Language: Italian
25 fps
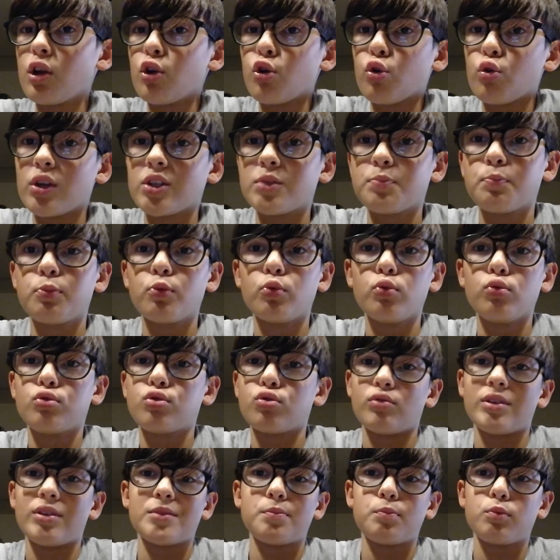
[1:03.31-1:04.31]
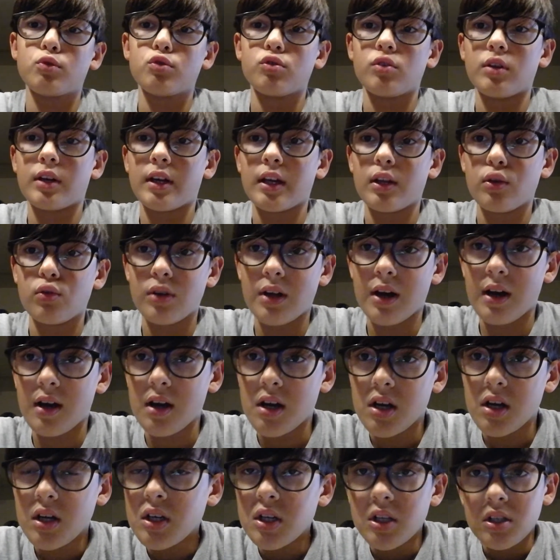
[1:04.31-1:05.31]
con l'espulso, un'espulsione che non ha,
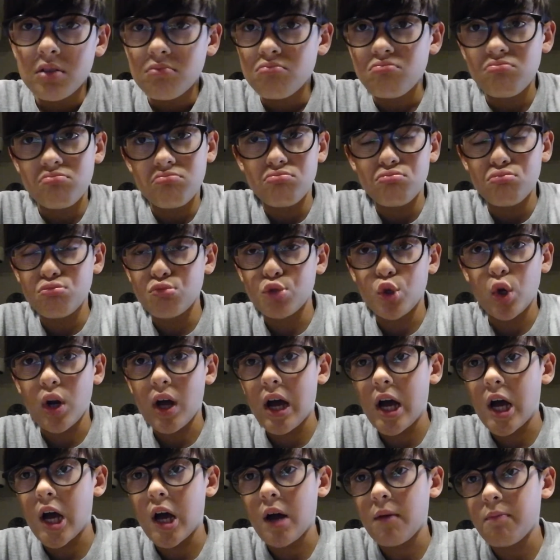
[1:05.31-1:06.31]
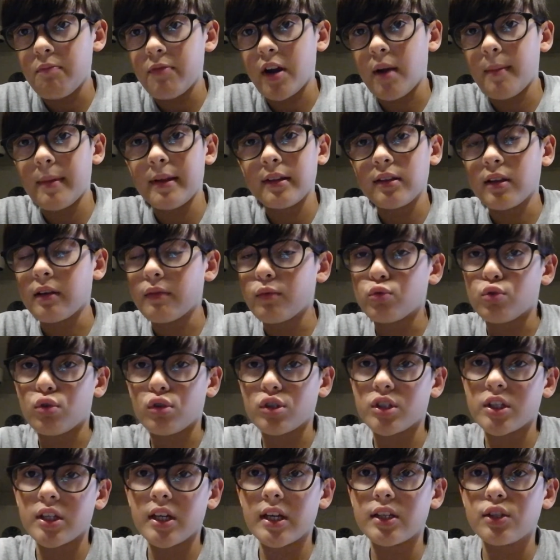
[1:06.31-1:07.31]
non ha, veramente avuto
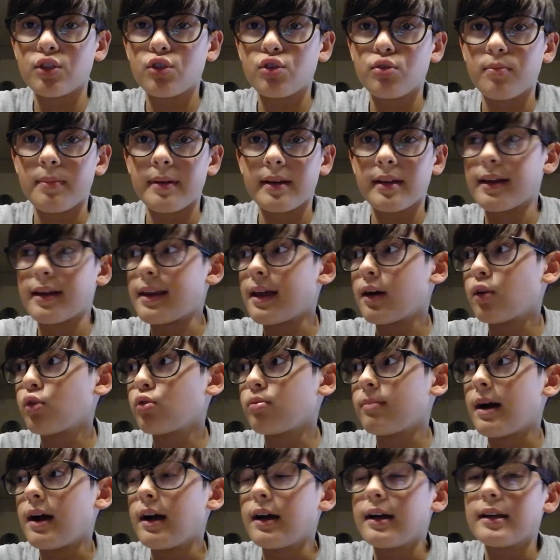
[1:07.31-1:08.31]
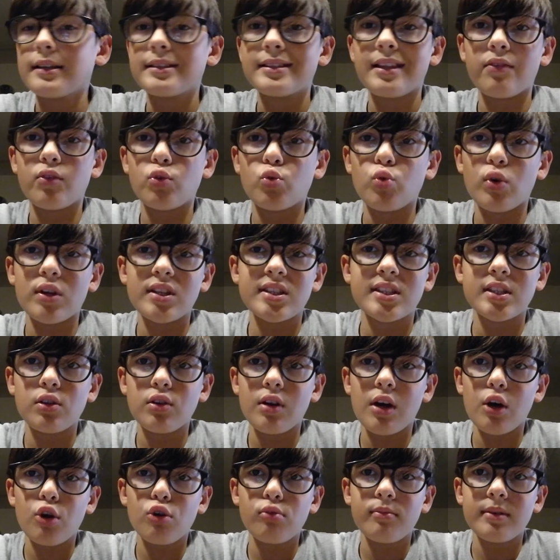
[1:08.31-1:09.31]
senso perché la Roma stava 2-0,
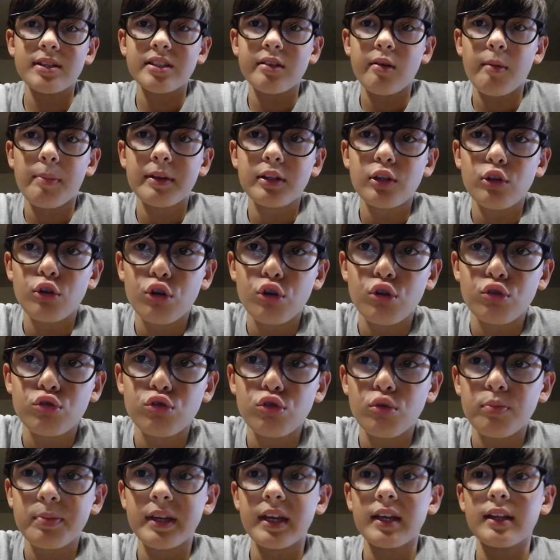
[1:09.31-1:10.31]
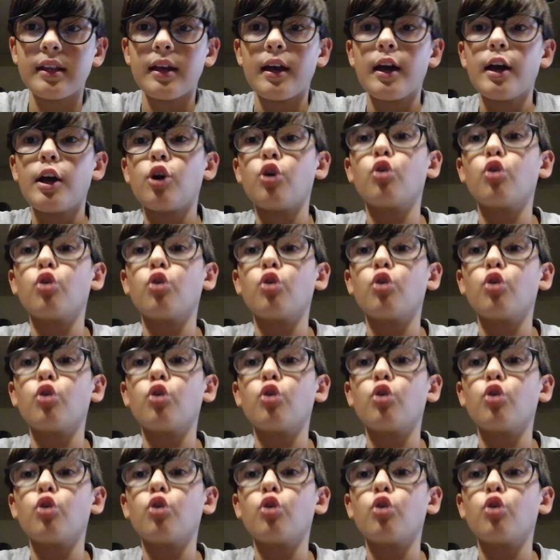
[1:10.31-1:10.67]
la Roma stava partendo in contropiede,